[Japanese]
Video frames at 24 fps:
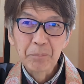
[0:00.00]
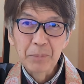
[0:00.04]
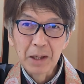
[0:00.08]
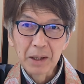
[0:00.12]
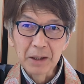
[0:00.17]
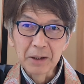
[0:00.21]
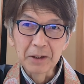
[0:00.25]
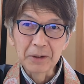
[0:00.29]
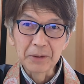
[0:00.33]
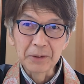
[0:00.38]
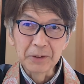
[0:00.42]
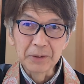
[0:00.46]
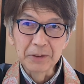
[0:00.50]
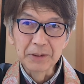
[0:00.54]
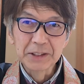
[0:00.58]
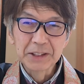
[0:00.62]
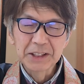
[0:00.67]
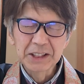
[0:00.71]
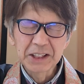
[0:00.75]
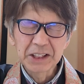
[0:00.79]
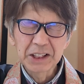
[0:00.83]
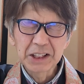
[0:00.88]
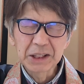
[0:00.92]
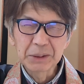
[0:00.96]
あの
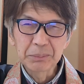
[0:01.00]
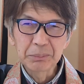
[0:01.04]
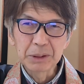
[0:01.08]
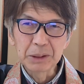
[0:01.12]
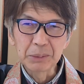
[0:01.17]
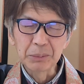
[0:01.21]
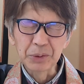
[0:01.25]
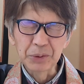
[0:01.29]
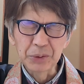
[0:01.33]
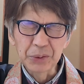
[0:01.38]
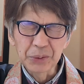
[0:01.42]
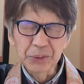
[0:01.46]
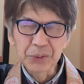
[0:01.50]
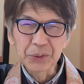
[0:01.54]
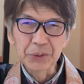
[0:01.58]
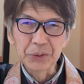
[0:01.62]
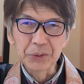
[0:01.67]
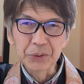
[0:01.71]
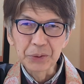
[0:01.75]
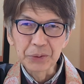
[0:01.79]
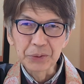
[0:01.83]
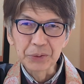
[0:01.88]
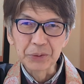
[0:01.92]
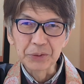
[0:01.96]
GDP もどんど
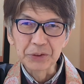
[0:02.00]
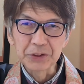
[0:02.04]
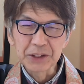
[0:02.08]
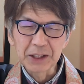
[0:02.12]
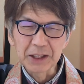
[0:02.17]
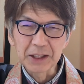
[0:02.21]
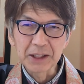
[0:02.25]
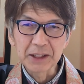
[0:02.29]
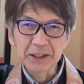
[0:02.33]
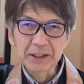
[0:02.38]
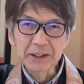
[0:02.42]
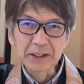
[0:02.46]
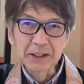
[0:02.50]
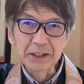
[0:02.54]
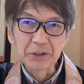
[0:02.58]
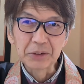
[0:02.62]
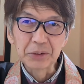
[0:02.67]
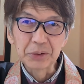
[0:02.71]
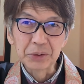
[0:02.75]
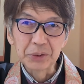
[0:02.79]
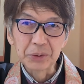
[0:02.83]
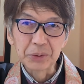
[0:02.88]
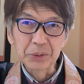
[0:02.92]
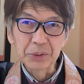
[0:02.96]
んどんどん下がっていく
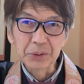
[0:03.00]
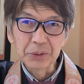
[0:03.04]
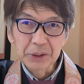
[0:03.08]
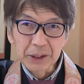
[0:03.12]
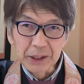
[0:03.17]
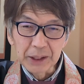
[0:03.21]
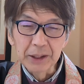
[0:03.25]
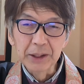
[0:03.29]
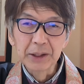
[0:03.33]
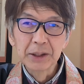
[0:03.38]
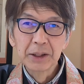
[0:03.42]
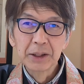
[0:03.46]
ということで